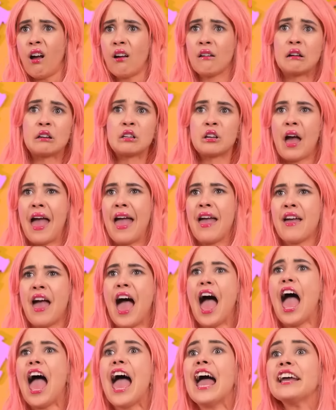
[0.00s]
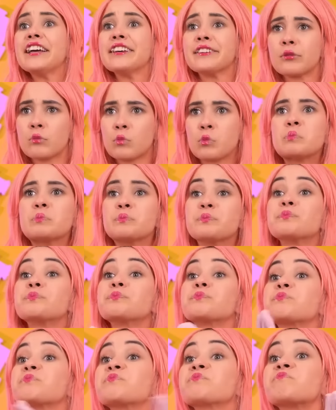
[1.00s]
Cái quái, này, dậy
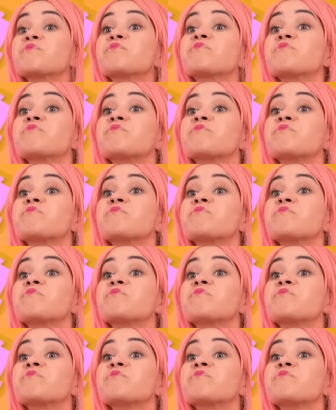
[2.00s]
đi.